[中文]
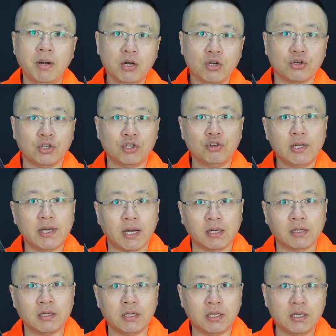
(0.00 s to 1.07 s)
二 口呢有两
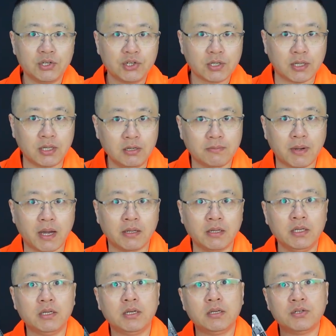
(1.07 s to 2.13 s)
个，一个是给硬盘的，
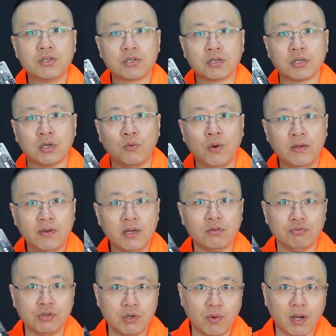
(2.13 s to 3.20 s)
一个是给 WiFi 的
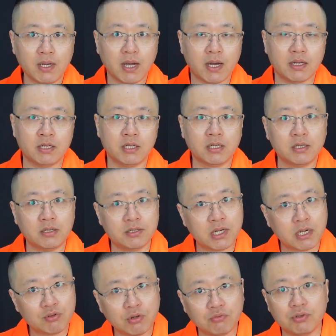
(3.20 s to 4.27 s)
无线网卡的，你可以
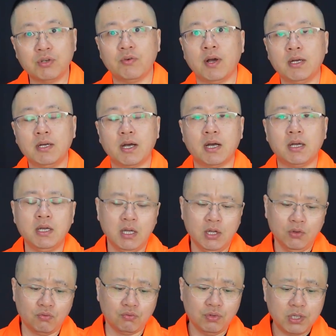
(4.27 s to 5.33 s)
加装无线网卡。
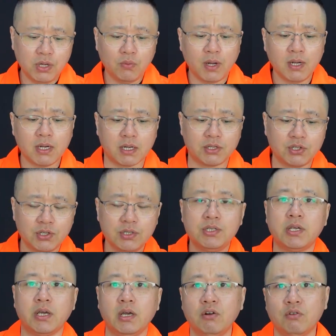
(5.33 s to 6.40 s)
无线网卡之
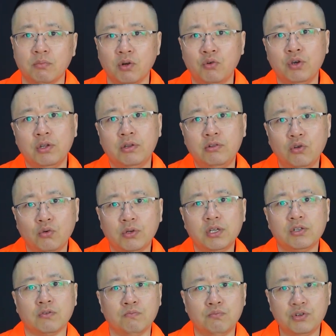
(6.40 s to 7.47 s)
前我们会送那
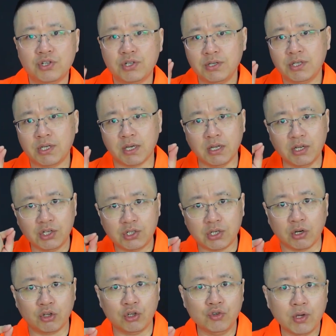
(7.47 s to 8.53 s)
种不值钱的
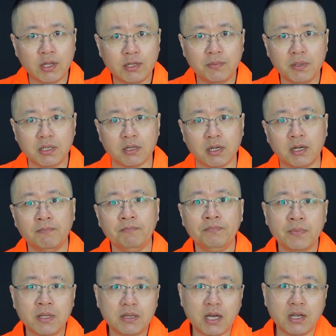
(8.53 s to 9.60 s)
小的 U S B 的，
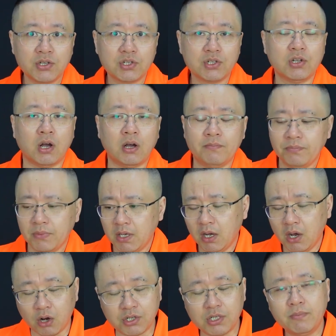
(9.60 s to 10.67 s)
但是啊，
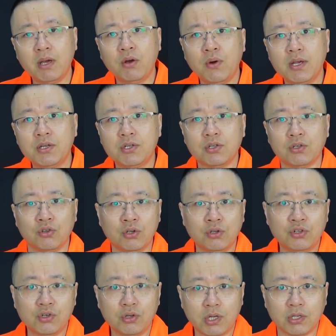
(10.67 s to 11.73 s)
好心办坏事，有人
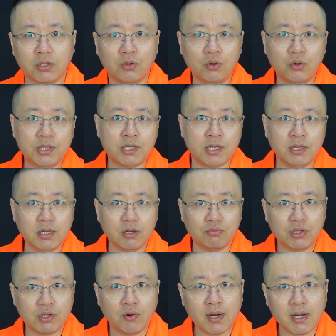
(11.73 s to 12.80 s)
收到以后嫌那个无
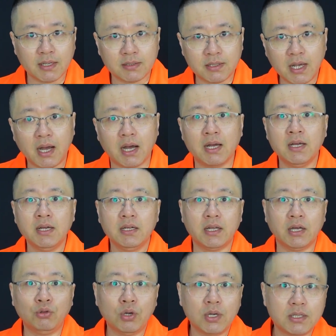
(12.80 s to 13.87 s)
线网卡差，
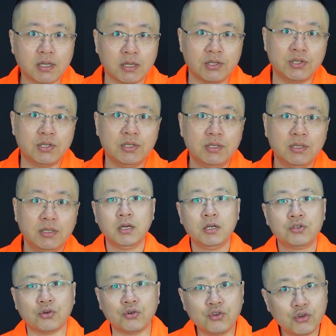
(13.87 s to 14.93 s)
来退整机。
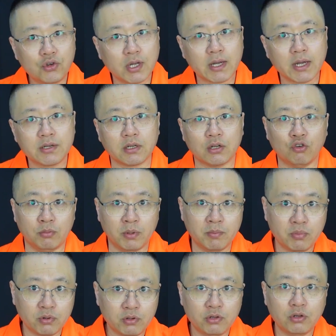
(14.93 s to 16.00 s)
从去年开始呢，我们
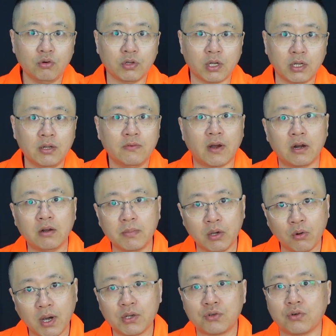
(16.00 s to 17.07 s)
不送了，那反而没
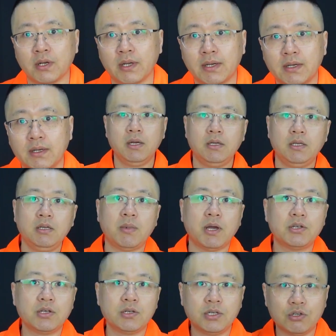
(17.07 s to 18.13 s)
话说了。硬盘
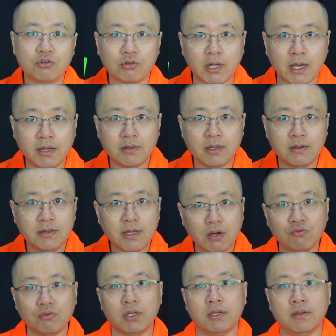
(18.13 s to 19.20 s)
是西数的 S N 三
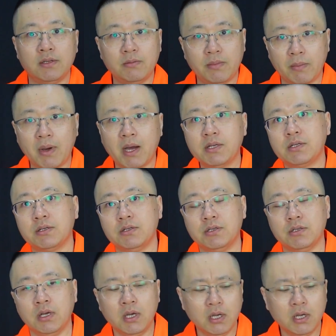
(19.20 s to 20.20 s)
五零 四百八十 G，